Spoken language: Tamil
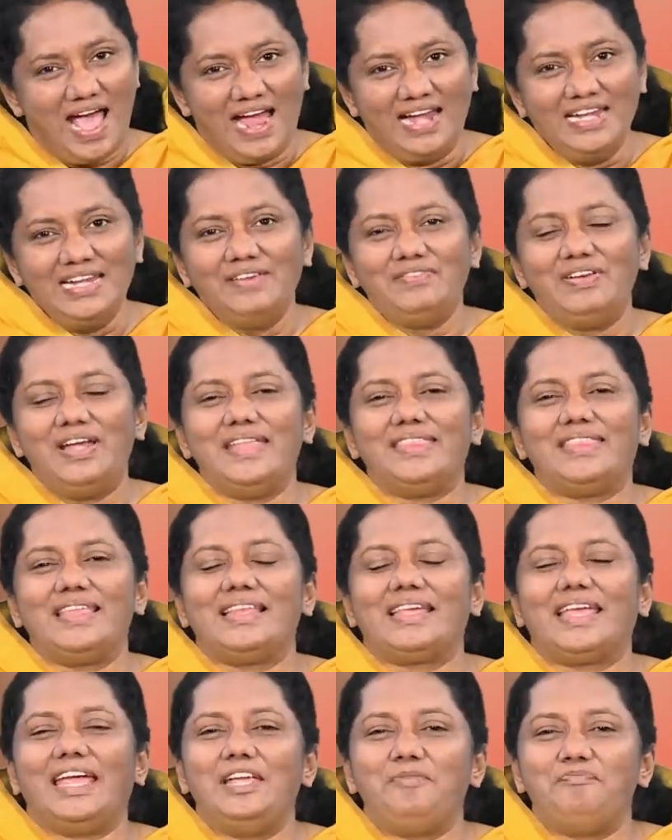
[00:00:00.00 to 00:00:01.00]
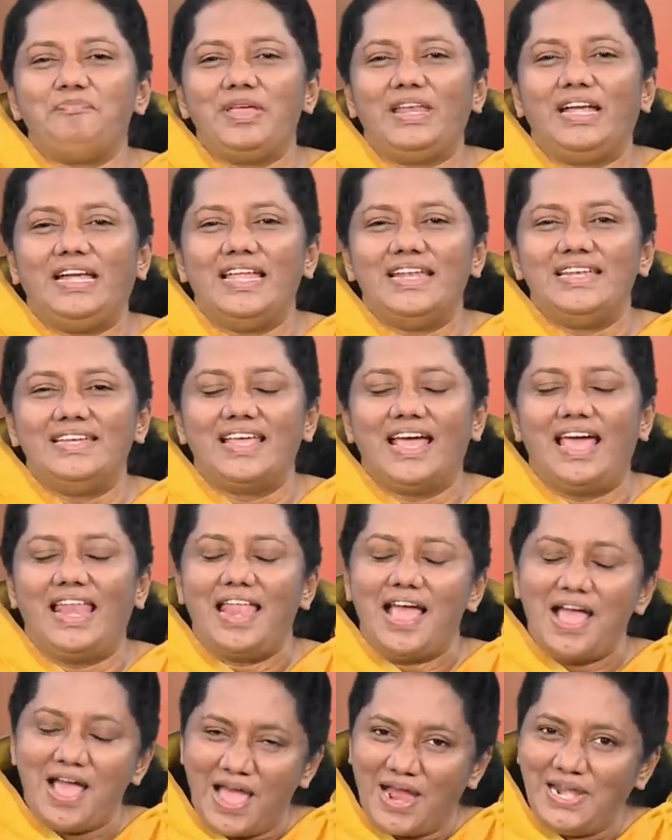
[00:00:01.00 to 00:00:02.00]
ஆண்டவரிடத்தில் கேட்பீர்கள்
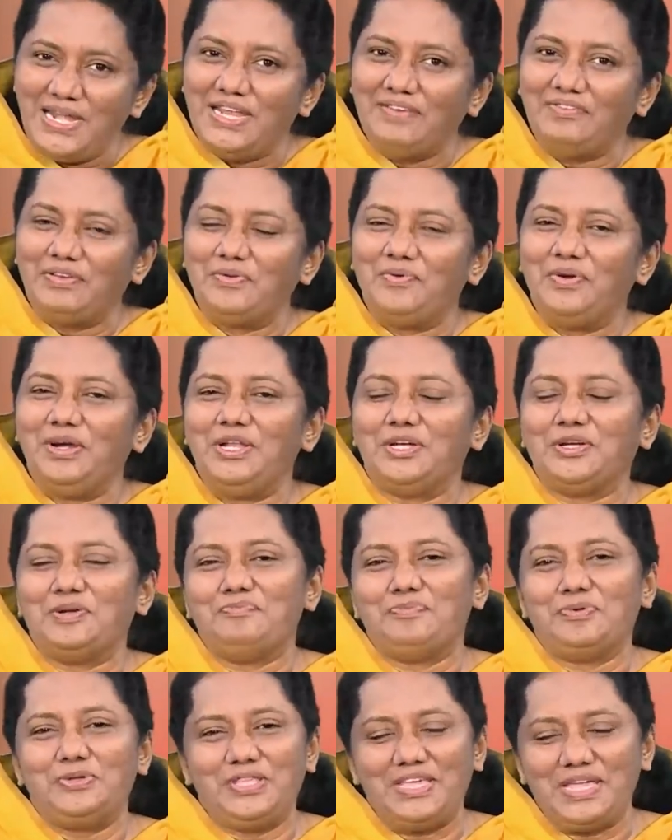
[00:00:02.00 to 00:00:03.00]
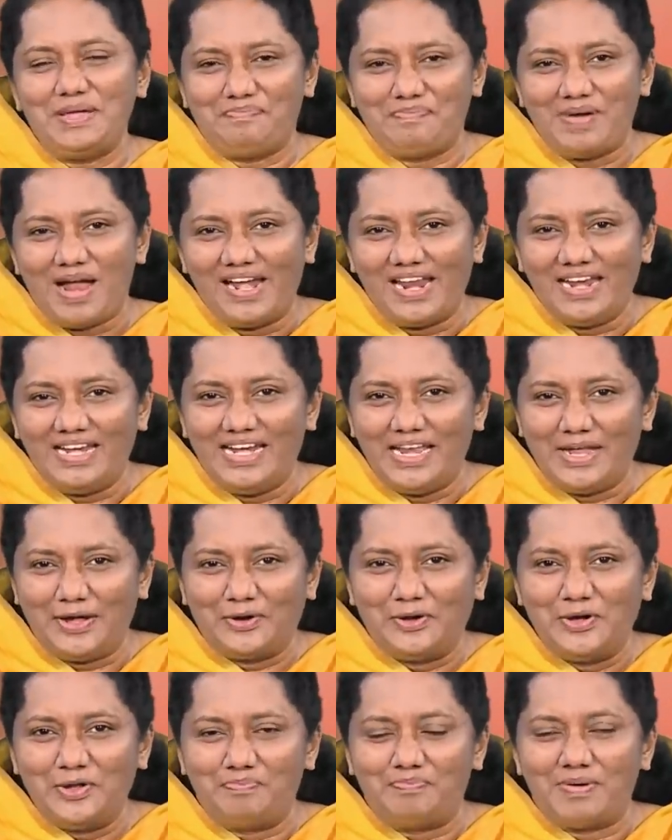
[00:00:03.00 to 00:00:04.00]
என்றால் ஆண்டவர் உங்களுக்கு புதிய பாடல்களை
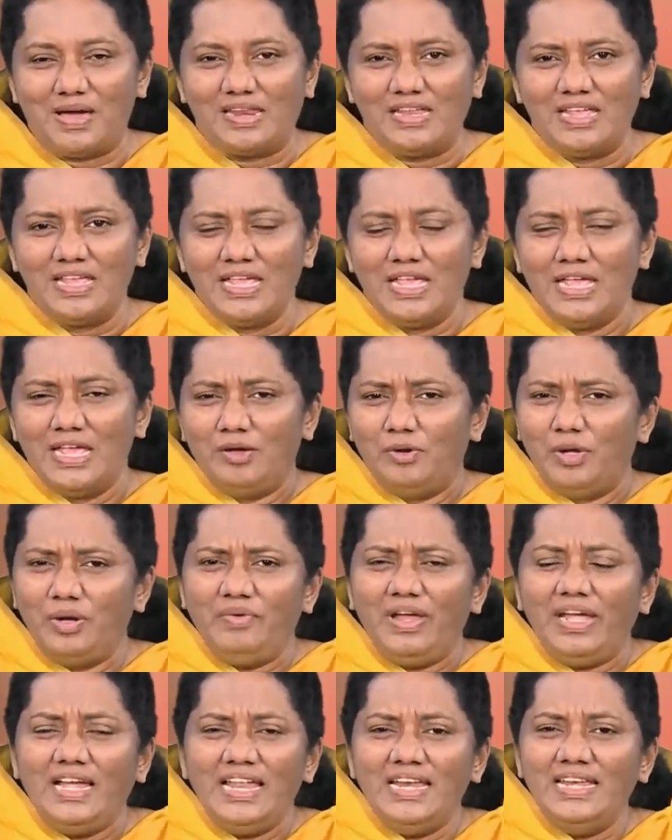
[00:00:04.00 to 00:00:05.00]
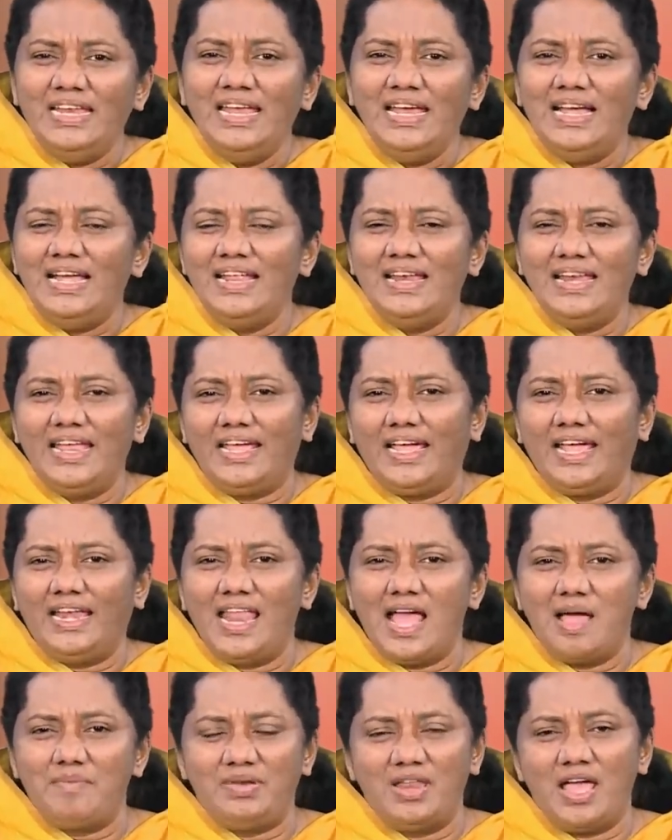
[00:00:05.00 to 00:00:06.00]
கொடுப்பார் ஒருவேளை நீங்கள்
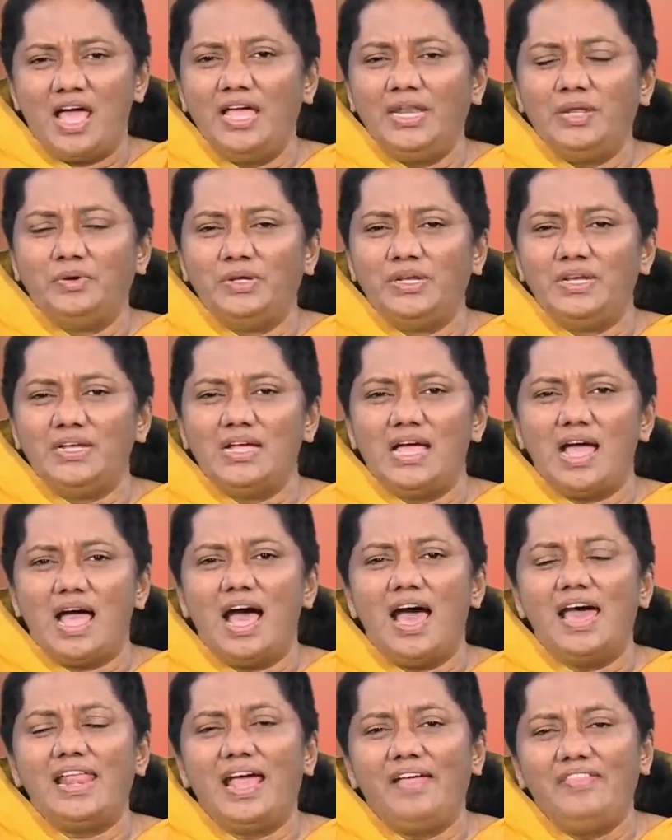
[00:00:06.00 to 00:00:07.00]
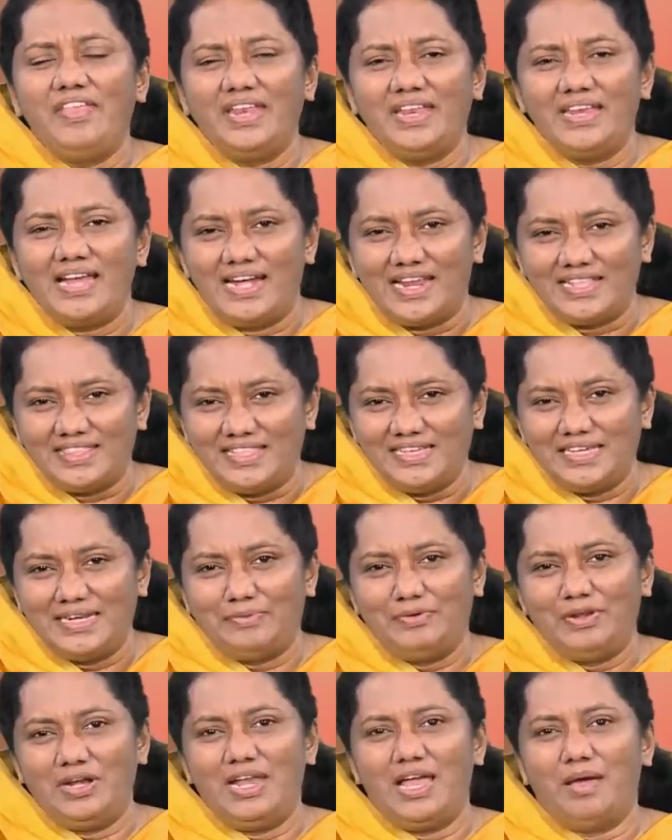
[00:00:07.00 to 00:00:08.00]
நினைக்கலாம் நான் ஒரு ஆராதனை
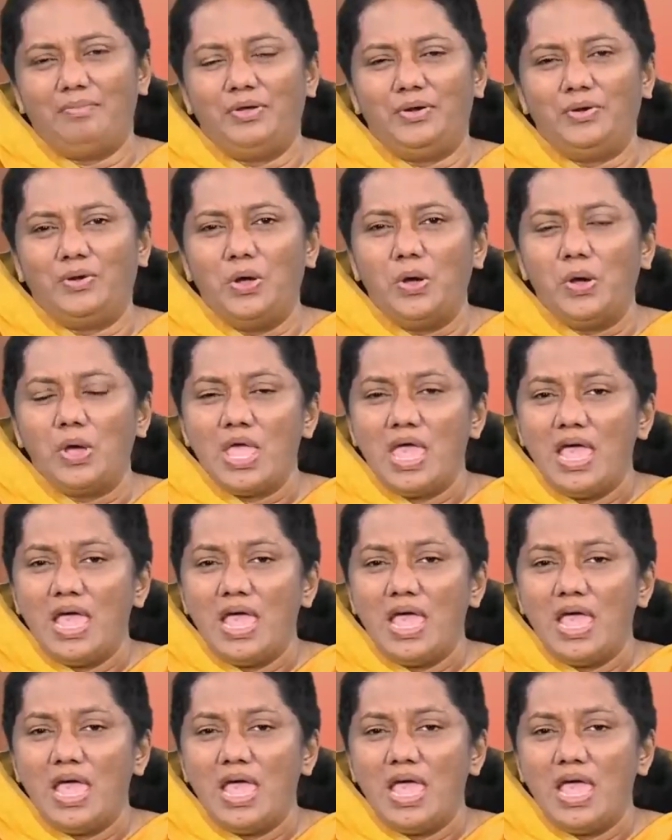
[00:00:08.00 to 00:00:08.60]
நடத்துகிற ஒரு நபரோ